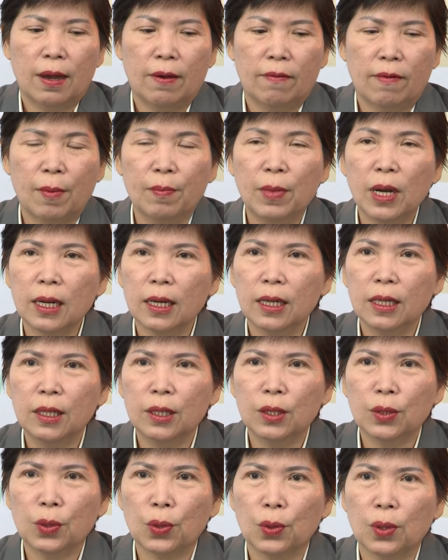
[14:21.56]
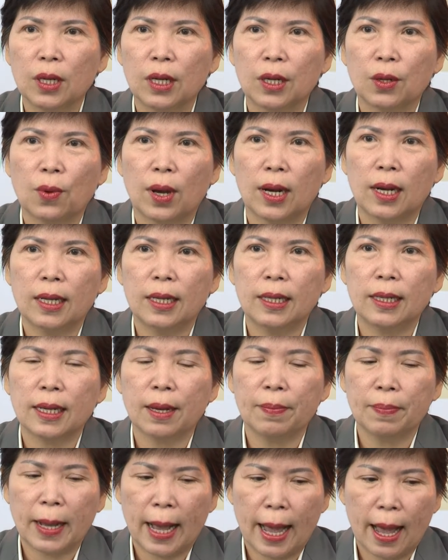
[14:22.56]
và mức lương của người quản lý
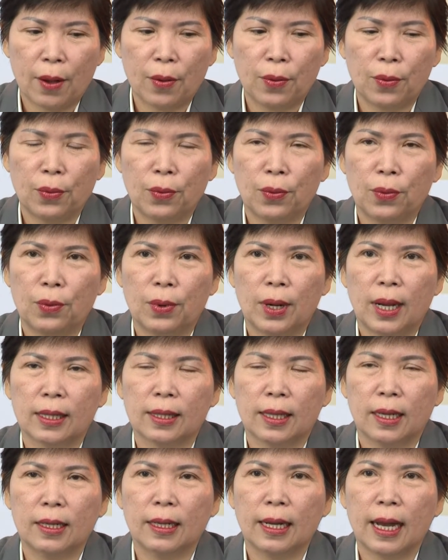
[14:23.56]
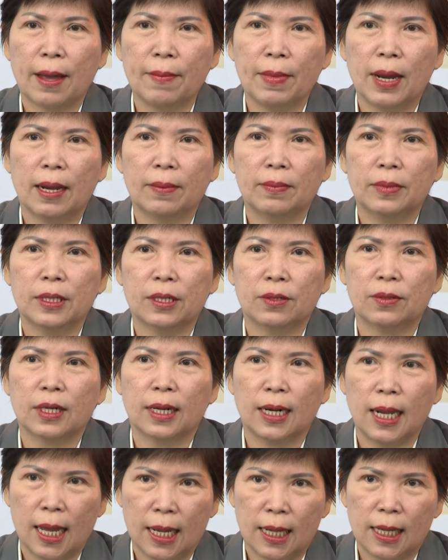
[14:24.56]
cấp cao là từ 25 triệu
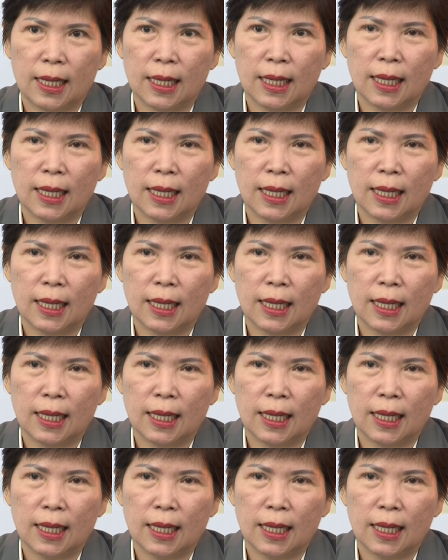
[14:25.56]
trở lên.